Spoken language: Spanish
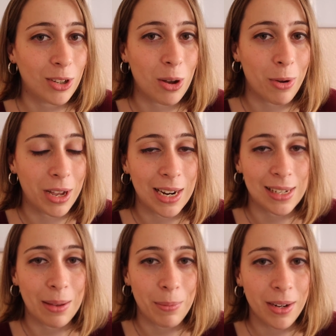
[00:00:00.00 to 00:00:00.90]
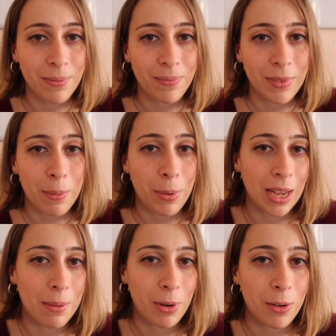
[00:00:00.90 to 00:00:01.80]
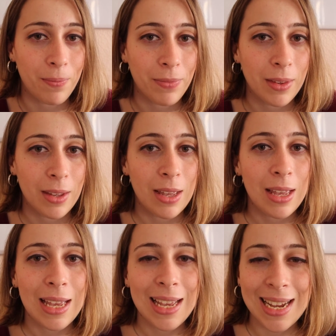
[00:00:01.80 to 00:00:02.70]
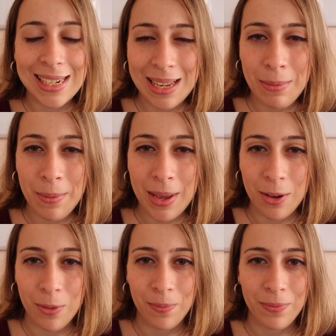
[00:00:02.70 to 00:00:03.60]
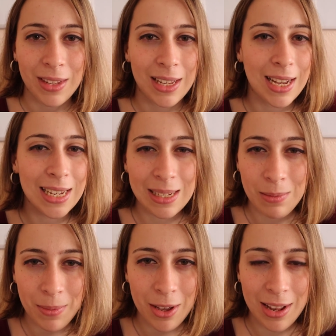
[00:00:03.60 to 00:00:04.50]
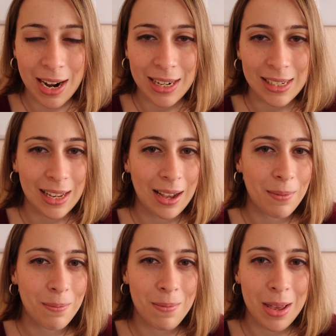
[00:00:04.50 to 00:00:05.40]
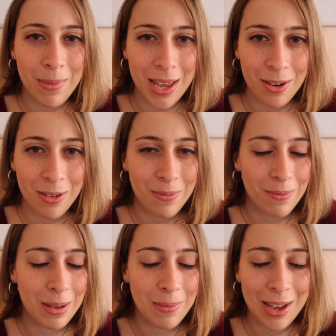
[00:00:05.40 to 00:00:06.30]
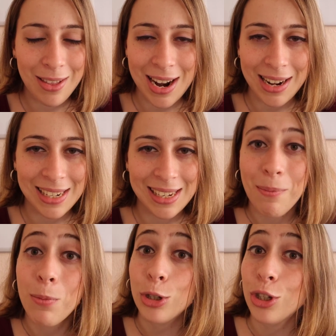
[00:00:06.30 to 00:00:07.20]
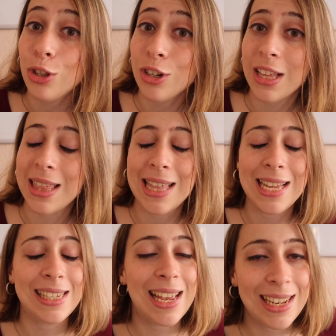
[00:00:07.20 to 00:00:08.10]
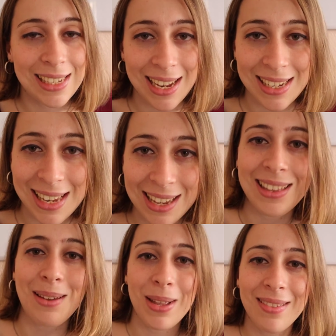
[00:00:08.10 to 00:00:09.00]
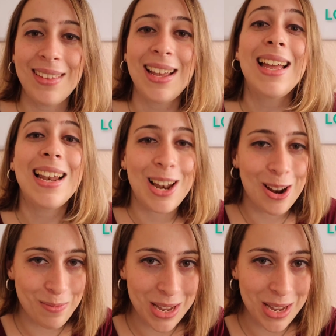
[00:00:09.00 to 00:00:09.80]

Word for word: como queráis también. Por ejemplo, casi me meo. Casi me meo de la risa. Me meo, me meo de la risa. Vosotros decidís, es exactamente lo